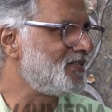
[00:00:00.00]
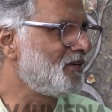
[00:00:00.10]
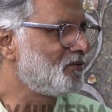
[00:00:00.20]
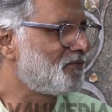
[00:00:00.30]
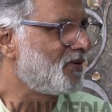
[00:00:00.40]

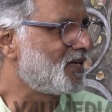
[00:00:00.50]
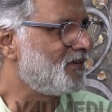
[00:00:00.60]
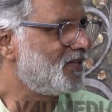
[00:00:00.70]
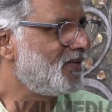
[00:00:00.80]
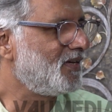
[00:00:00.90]
அஞ்சாவது
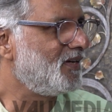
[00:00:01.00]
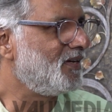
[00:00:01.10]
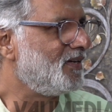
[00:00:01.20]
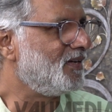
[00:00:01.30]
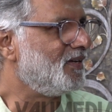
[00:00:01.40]
ஃப்ளோரில் வந்து
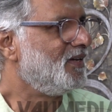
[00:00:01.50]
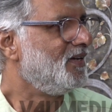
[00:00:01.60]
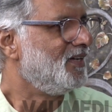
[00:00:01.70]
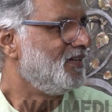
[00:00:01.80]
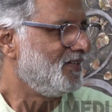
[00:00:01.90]

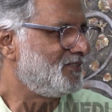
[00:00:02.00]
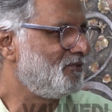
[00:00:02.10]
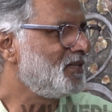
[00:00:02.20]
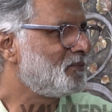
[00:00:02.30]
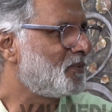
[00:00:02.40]

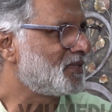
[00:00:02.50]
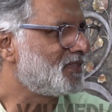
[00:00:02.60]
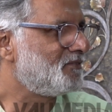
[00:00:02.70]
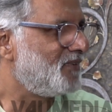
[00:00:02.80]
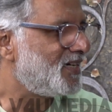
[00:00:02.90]
சிவாஜி
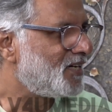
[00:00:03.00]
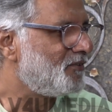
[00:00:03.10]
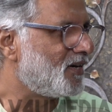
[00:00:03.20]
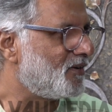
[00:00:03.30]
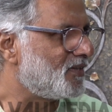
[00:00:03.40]
ப்ரொடக்ஷன்ஸ் வெற்றி
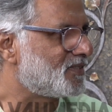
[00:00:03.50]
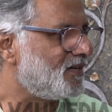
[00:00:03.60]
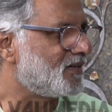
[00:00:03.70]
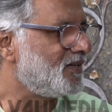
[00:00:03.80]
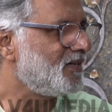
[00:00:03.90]
விழாவோட
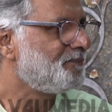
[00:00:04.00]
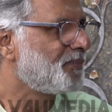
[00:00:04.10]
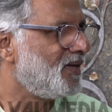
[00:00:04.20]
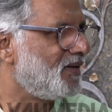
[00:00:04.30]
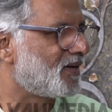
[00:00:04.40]
சாங்கு
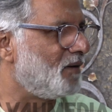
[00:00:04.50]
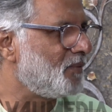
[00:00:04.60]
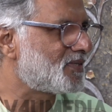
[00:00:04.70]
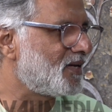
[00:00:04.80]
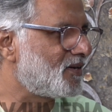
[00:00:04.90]

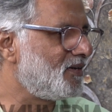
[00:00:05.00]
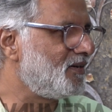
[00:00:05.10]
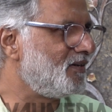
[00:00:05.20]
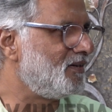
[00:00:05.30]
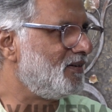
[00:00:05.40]
கமல் சாரும்
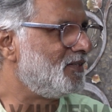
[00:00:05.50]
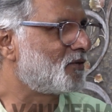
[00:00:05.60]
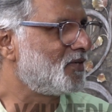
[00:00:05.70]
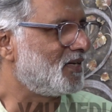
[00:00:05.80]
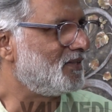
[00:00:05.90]

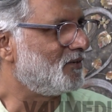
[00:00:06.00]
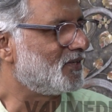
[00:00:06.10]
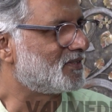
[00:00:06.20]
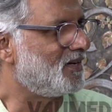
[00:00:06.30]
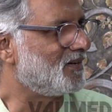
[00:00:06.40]
டிஸ்கோ
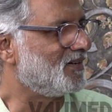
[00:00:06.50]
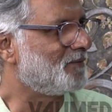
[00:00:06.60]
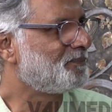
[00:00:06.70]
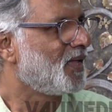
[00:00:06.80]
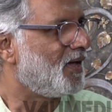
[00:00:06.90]
சாந்தியோட சாங்கு
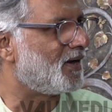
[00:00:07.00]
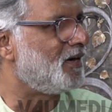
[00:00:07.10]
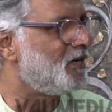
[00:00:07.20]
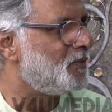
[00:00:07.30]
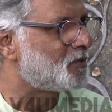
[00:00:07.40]

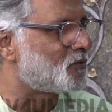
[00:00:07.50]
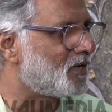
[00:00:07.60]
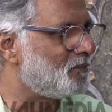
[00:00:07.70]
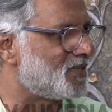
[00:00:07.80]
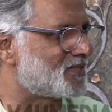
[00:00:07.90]
ரெண்டுமே
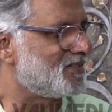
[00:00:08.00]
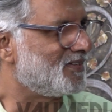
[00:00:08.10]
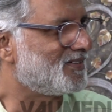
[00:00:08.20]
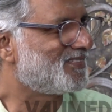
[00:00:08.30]
சுந்தரம் மாஸ்டர்